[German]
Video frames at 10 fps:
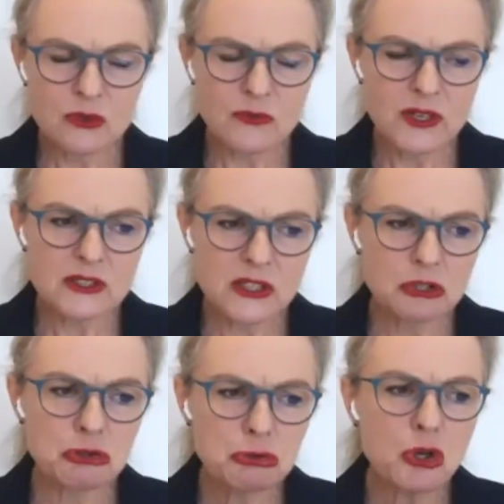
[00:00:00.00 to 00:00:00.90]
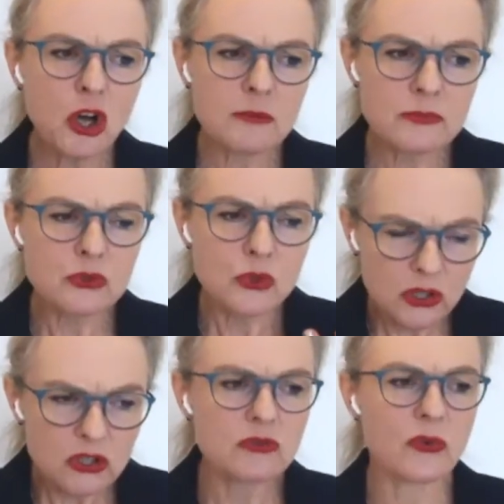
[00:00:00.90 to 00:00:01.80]
wenn sowas hinzukommt,
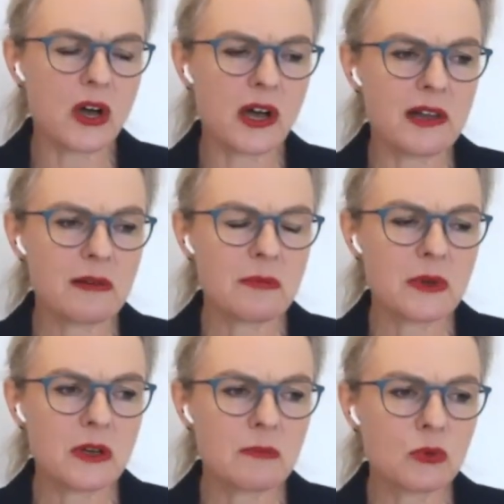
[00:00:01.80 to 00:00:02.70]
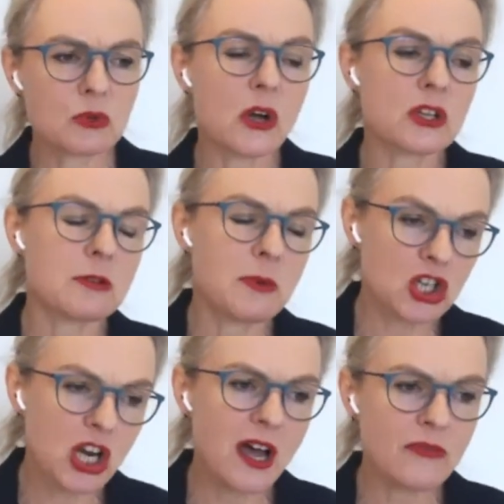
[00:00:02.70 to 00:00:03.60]
psychisch vor allem, ähm, und auch nicht
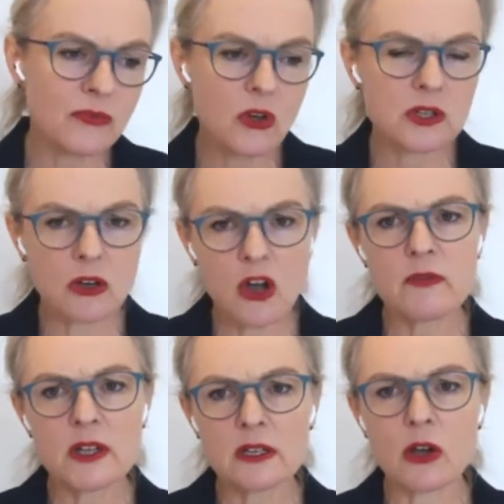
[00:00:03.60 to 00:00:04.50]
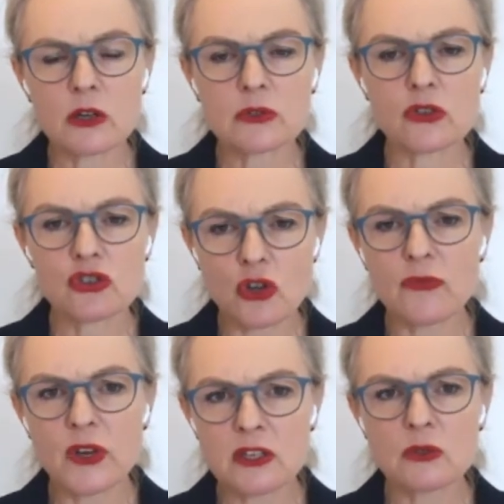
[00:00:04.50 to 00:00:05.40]
mehr schlafen können, dann kommen wir dann auch mit den
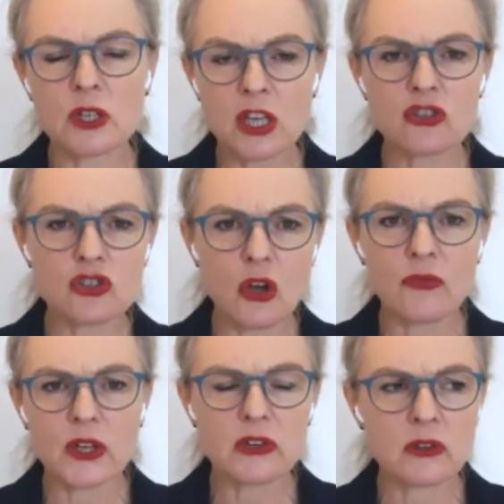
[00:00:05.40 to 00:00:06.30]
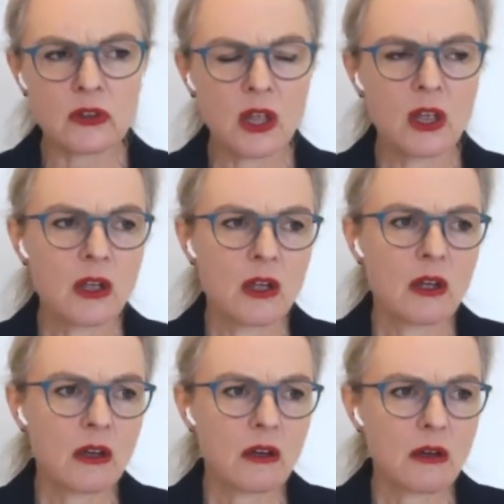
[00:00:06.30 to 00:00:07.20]
stofflichen und nichtstofflichen
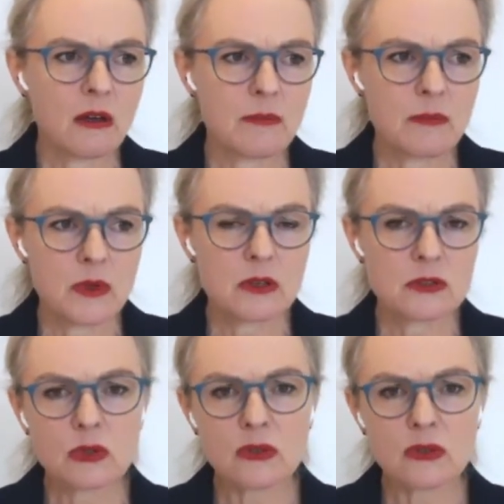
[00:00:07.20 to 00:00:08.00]
ähm, äh,